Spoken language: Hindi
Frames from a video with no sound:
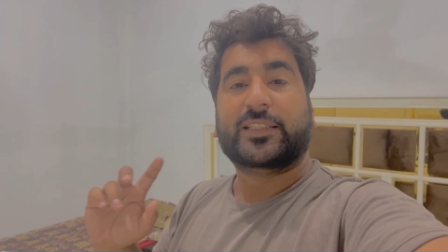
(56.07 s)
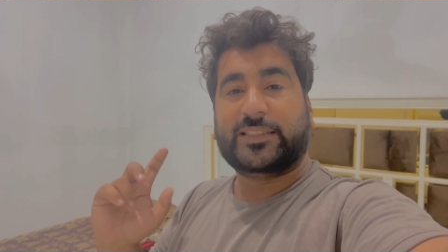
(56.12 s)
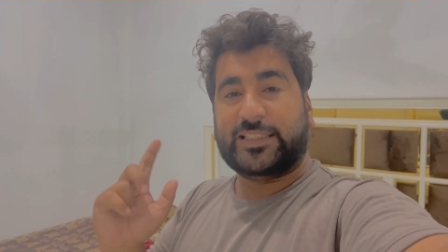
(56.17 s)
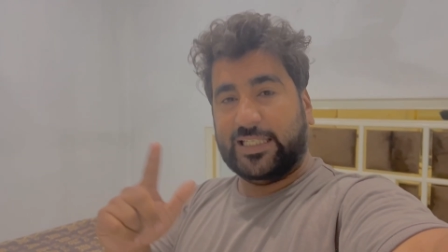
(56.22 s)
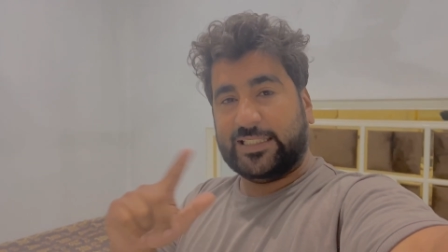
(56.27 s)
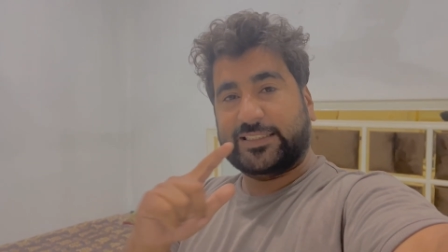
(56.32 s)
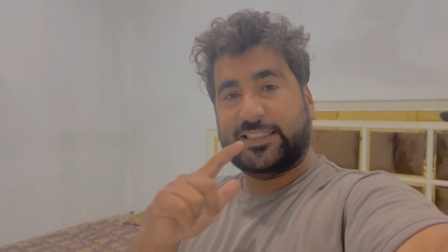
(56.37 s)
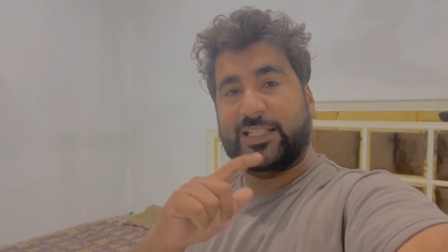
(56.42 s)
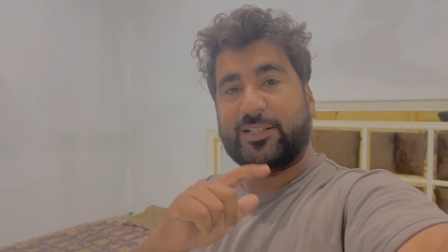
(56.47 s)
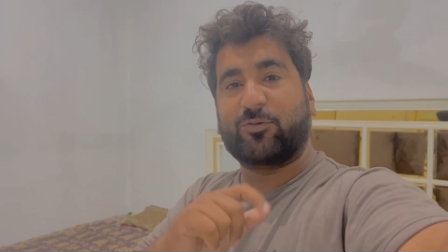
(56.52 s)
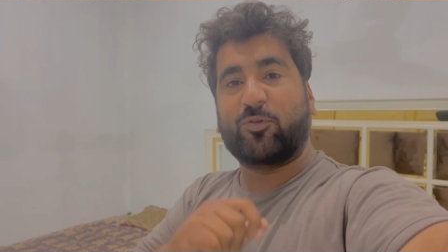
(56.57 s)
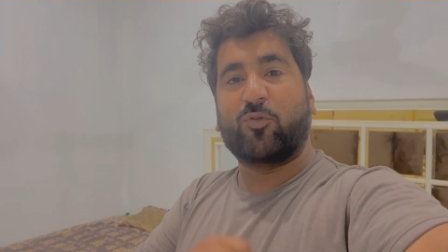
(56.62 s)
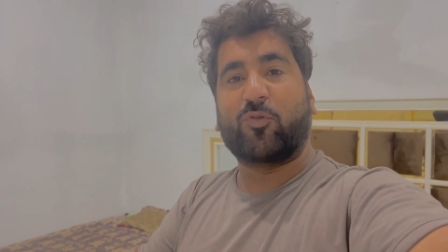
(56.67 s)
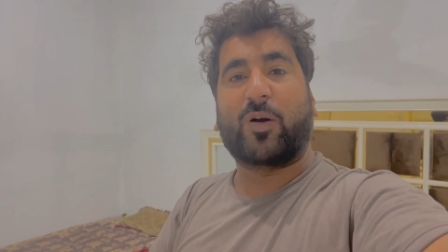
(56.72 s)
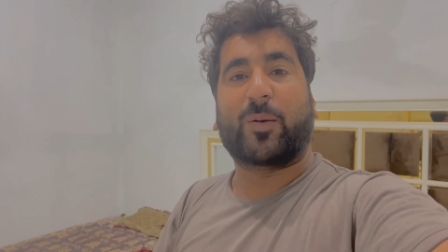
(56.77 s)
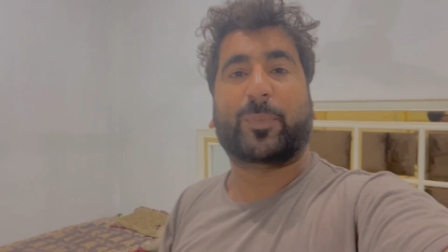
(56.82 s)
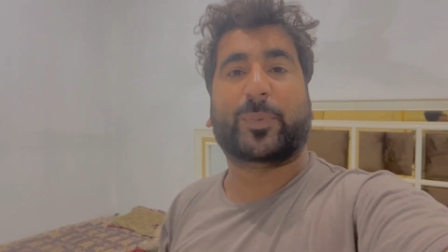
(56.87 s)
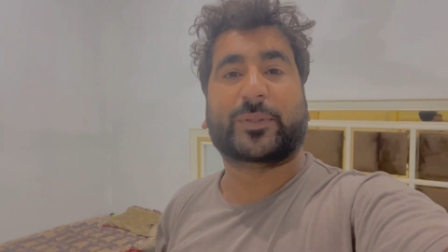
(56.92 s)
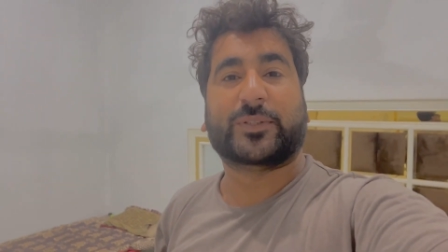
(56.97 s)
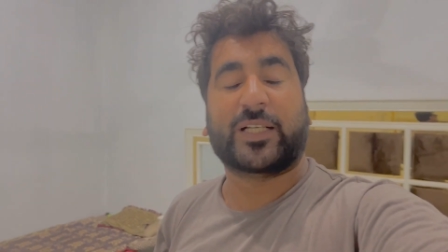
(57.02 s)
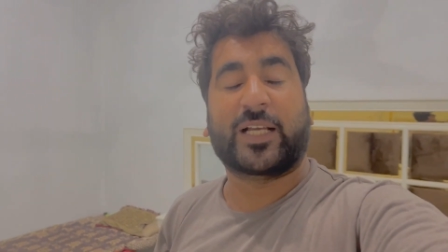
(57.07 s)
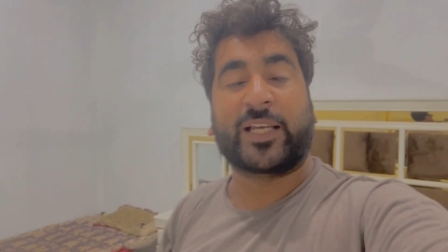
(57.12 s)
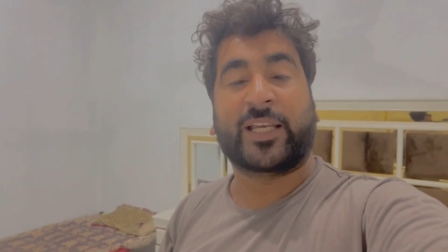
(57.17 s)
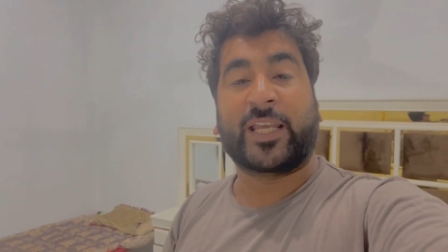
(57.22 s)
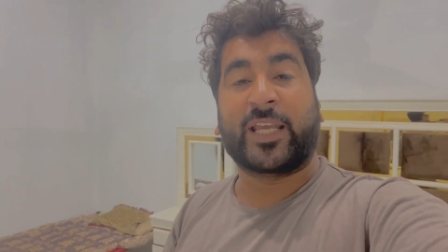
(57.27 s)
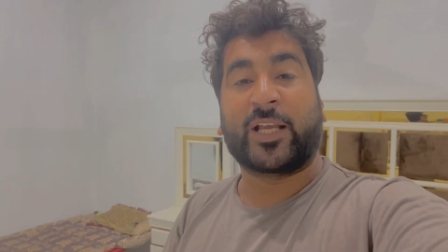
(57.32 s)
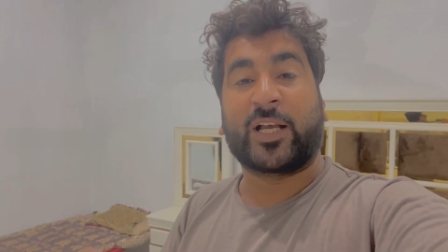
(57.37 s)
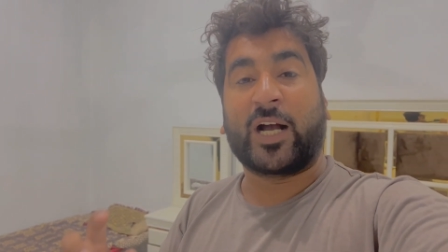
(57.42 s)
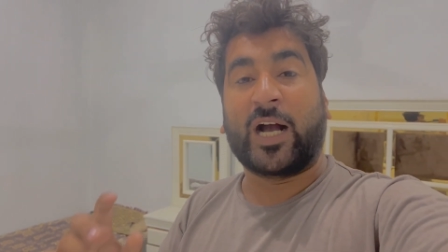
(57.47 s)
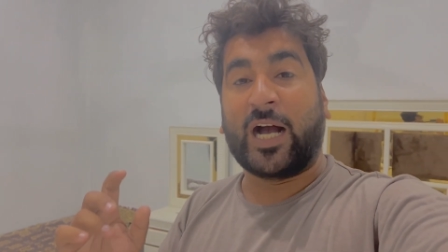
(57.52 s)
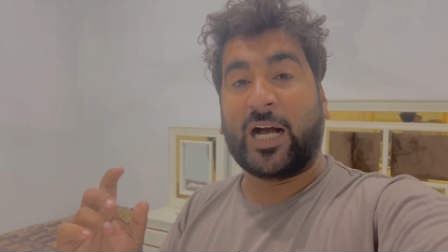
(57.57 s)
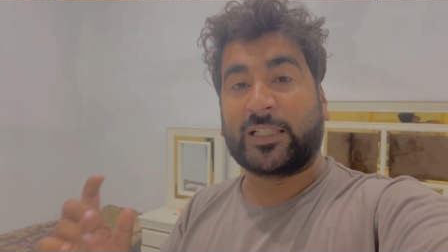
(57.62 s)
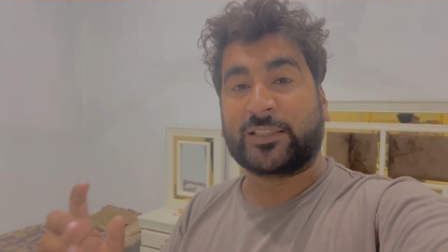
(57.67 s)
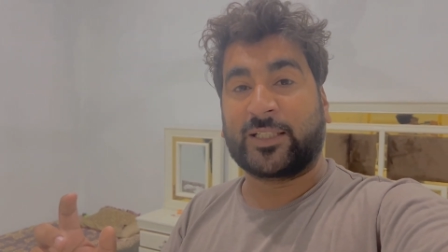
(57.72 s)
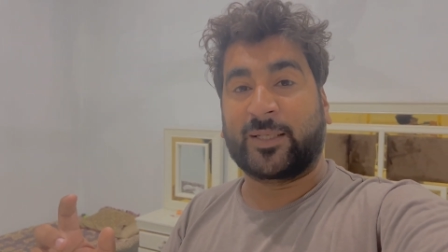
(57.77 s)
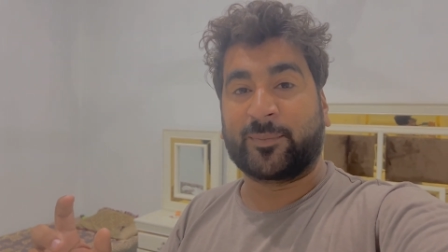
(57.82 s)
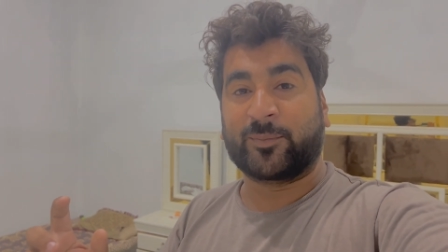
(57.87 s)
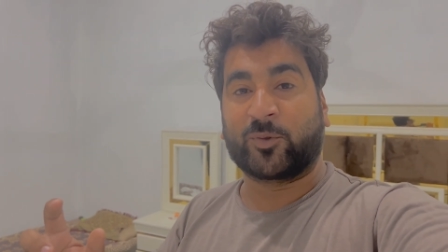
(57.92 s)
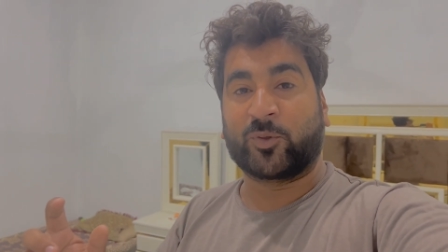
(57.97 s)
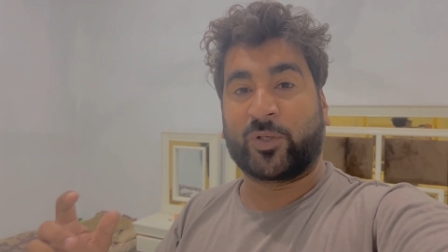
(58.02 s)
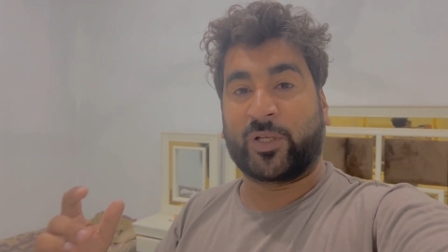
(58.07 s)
जैसे ही वो वापस आएंगे आज हम